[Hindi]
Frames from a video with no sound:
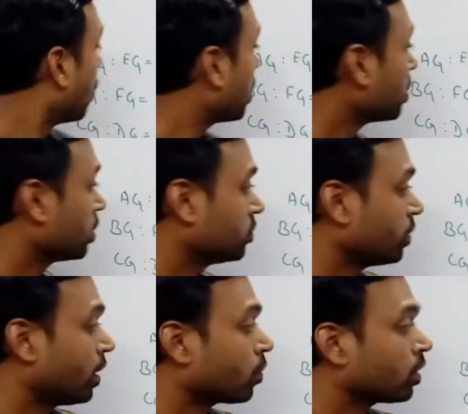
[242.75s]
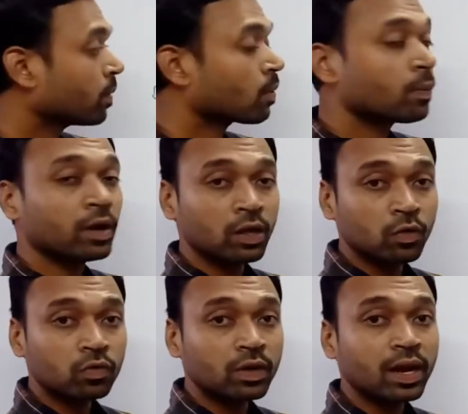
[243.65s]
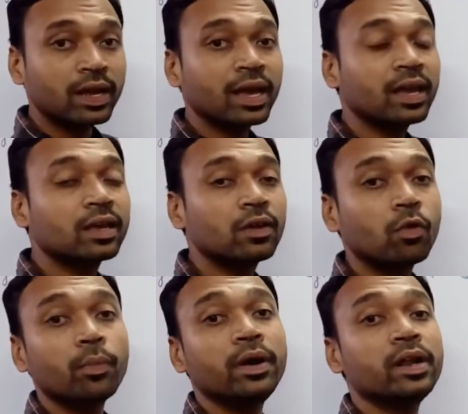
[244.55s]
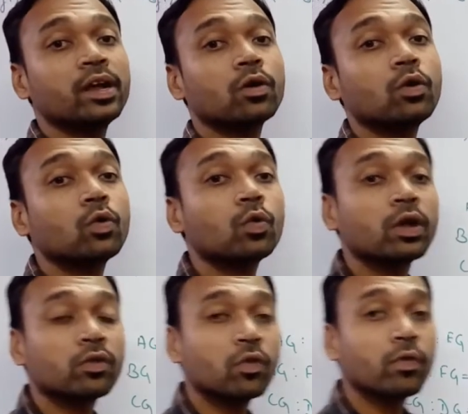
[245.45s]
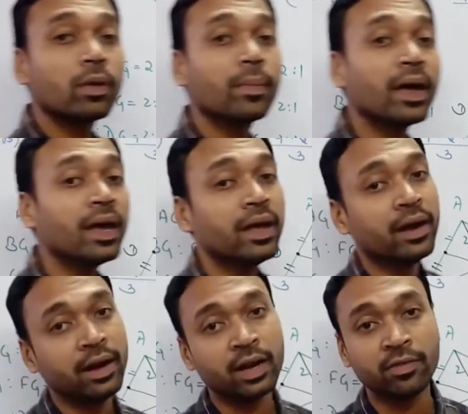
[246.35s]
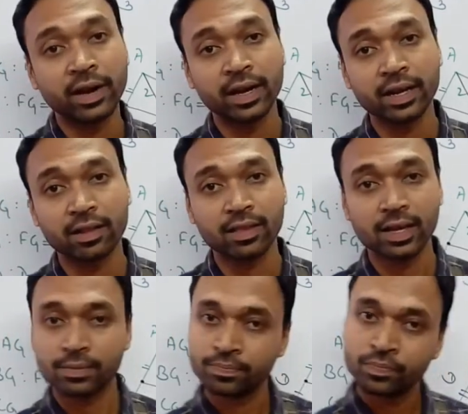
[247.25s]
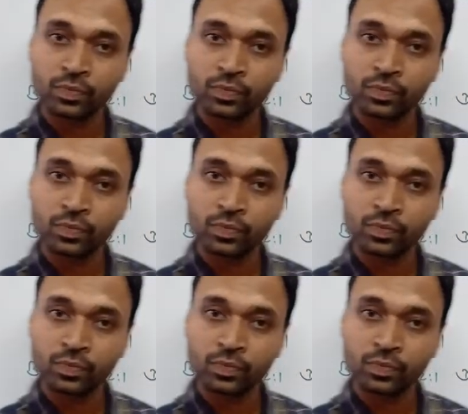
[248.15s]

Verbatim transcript: और सेंट्रोइड की प्रॉपर्टी यूज करेंगे कि वो मीडियन को टू रेशियो वन में डिवाइड करता है